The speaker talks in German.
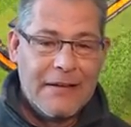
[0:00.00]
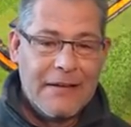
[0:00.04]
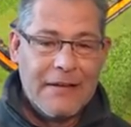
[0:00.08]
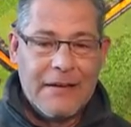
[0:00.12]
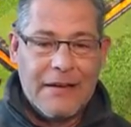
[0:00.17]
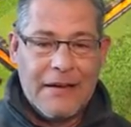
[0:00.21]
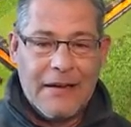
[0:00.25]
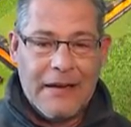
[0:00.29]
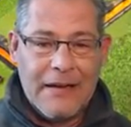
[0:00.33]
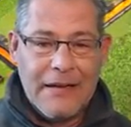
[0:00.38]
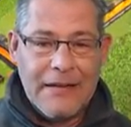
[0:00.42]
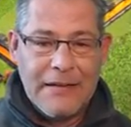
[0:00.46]

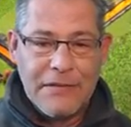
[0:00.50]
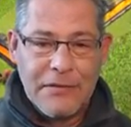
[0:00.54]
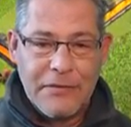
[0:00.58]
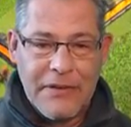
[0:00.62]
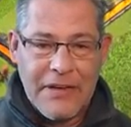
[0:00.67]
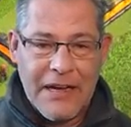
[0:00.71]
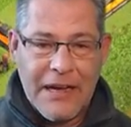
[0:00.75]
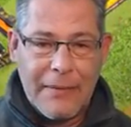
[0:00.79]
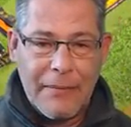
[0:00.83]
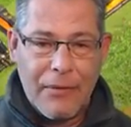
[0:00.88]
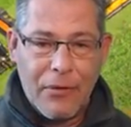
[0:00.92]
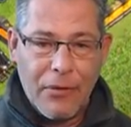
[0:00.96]
also
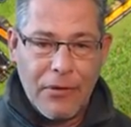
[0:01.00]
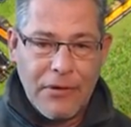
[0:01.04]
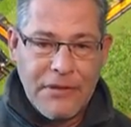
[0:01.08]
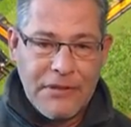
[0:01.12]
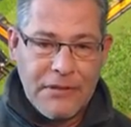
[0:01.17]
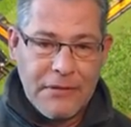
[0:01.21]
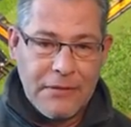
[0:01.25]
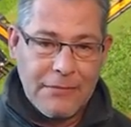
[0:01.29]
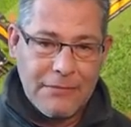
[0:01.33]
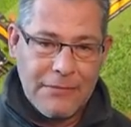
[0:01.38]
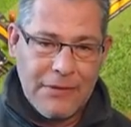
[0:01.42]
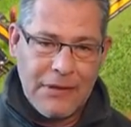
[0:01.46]
wir haben
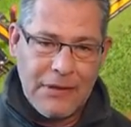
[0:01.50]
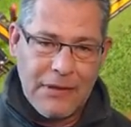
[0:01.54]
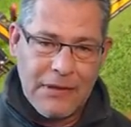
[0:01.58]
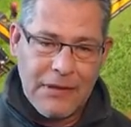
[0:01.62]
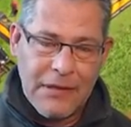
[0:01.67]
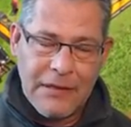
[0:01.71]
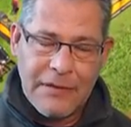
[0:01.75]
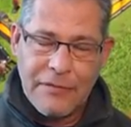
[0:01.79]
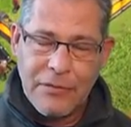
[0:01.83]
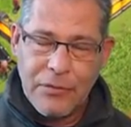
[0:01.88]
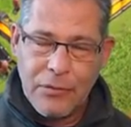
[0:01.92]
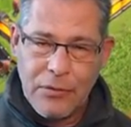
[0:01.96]
heute na,
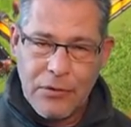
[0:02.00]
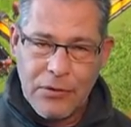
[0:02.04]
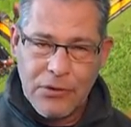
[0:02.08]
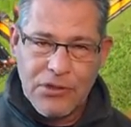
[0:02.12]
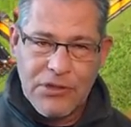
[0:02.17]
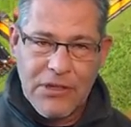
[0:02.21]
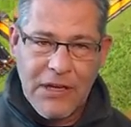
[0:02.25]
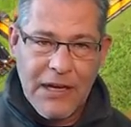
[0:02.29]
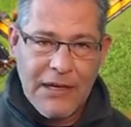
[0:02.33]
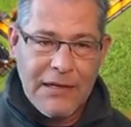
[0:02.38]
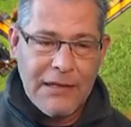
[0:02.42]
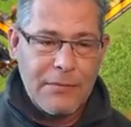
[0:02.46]
recht früh
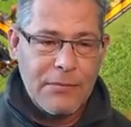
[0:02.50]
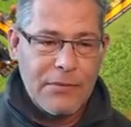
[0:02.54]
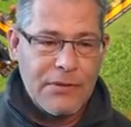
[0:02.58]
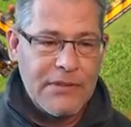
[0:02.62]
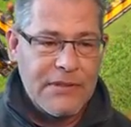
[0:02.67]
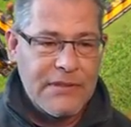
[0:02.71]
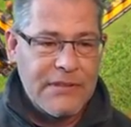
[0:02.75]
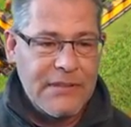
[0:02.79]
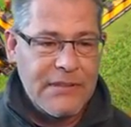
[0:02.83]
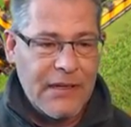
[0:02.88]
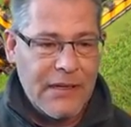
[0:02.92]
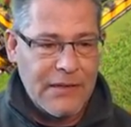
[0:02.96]
gestartet, muss
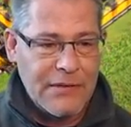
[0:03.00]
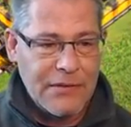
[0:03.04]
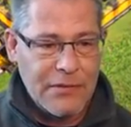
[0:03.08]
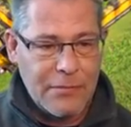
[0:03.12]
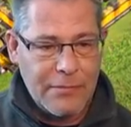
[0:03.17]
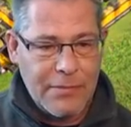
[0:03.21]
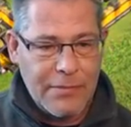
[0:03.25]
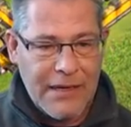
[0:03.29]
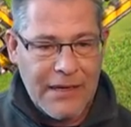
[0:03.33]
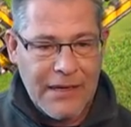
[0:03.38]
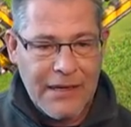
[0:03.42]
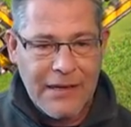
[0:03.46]
ich sagen, so ein
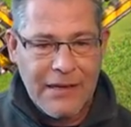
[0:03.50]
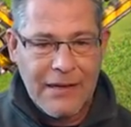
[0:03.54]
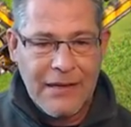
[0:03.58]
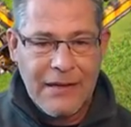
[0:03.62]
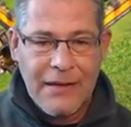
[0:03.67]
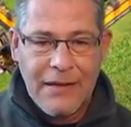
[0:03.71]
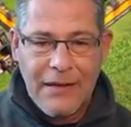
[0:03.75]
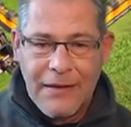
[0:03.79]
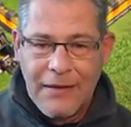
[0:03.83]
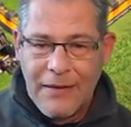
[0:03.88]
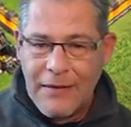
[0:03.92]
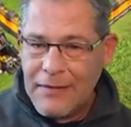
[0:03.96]
paar
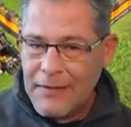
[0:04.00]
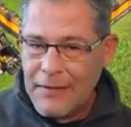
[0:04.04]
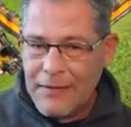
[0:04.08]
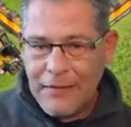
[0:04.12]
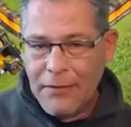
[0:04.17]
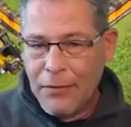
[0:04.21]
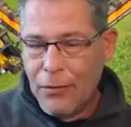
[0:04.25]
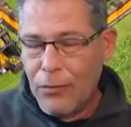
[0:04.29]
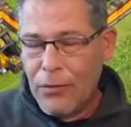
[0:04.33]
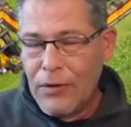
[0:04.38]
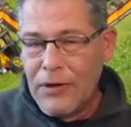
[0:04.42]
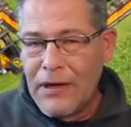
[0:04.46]

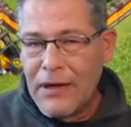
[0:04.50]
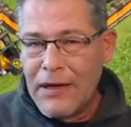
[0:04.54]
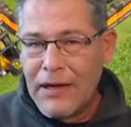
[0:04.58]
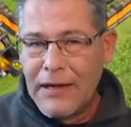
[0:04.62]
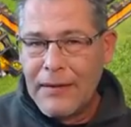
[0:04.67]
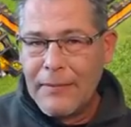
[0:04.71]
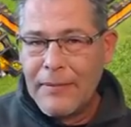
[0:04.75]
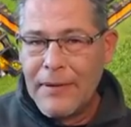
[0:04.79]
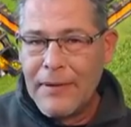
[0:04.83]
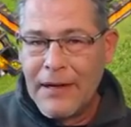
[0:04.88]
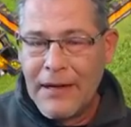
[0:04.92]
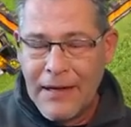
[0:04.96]

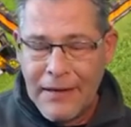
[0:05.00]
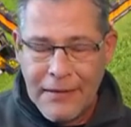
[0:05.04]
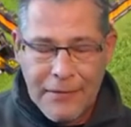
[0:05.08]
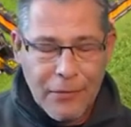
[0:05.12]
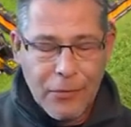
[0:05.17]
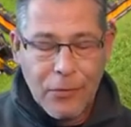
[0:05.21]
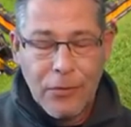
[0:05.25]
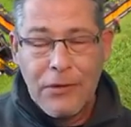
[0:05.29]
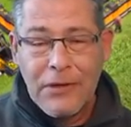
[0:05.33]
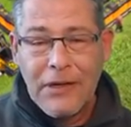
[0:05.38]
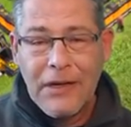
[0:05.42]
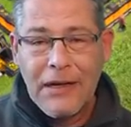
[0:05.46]
Ungereim,
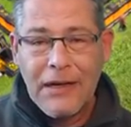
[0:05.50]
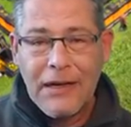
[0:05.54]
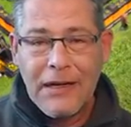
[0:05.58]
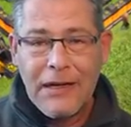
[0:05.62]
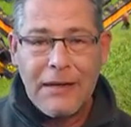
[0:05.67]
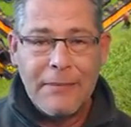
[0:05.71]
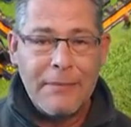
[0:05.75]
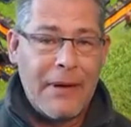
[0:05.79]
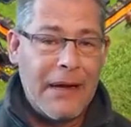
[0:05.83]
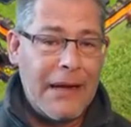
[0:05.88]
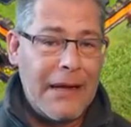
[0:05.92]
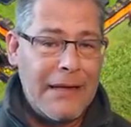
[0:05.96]

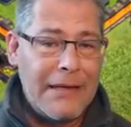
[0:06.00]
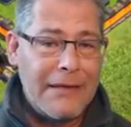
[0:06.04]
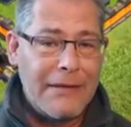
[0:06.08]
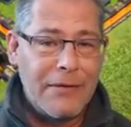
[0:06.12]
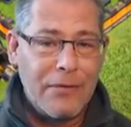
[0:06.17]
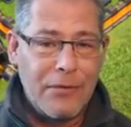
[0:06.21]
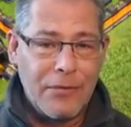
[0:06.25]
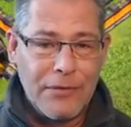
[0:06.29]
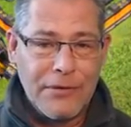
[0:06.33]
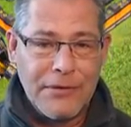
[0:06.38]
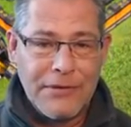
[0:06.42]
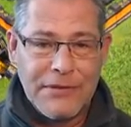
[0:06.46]
Ungereimheiten
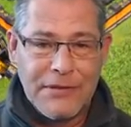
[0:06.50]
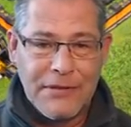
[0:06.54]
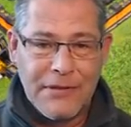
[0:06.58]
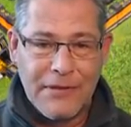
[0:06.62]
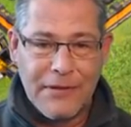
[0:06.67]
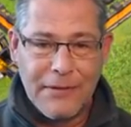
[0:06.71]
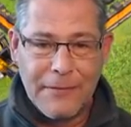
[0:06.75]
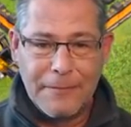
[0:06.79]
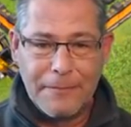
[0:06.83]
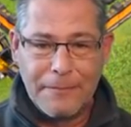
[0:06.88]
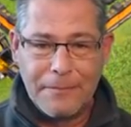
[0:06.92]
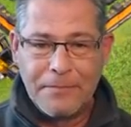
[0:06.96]
und
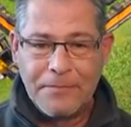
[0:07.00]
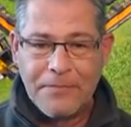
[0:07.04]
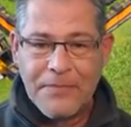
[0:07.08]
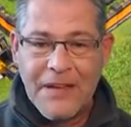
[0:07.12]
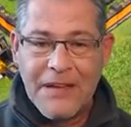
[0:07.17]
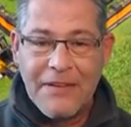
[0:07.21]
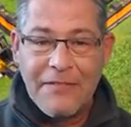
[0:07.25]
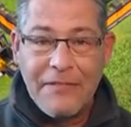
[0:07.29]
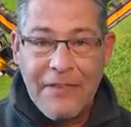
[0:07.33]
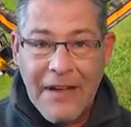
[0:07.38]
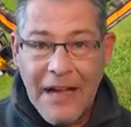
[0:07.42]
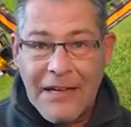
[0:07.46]
ähm,
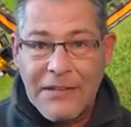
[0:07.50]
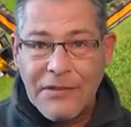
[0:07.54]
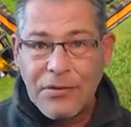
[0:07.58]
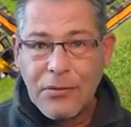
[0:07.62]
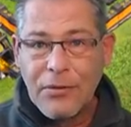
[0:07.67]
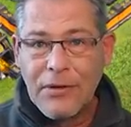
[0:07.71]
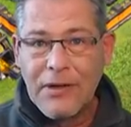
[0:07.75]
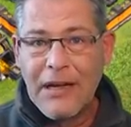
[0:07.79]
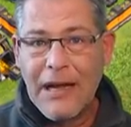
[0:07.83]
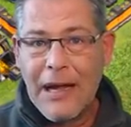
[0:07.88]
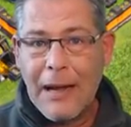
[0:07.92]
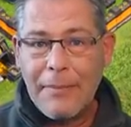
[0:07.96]

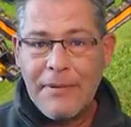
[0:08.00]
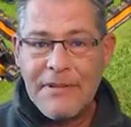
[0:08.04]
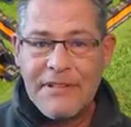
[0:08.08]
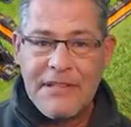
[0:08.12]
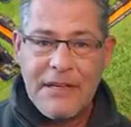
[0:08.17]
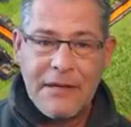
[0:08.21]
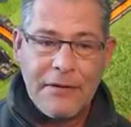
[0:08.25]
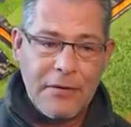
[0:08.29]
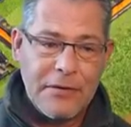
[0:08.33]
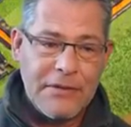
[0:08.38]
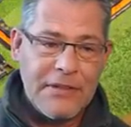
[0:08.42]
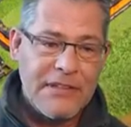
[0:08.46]
Wartungen gab es ja
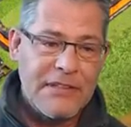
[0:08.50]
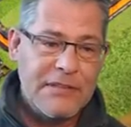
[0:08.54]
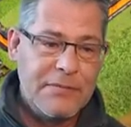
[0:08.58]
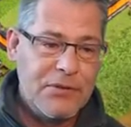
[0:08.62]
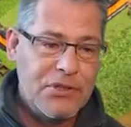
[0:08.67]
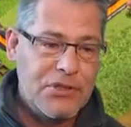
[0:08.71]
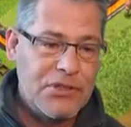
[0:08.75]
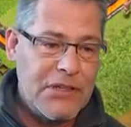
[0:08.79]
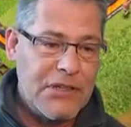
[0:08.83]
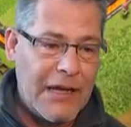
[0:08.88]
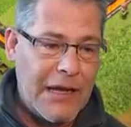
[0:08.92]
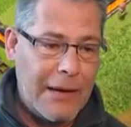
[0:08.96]
noch
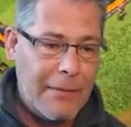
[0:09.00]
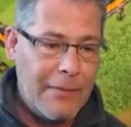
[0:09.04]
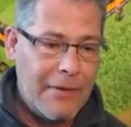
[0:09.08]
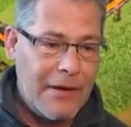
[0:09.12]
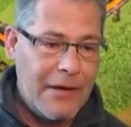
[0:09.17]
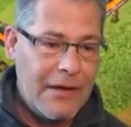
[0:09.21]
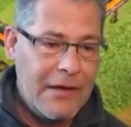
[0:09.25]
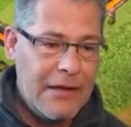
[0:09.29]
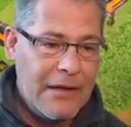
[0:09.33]
dazwischen, aber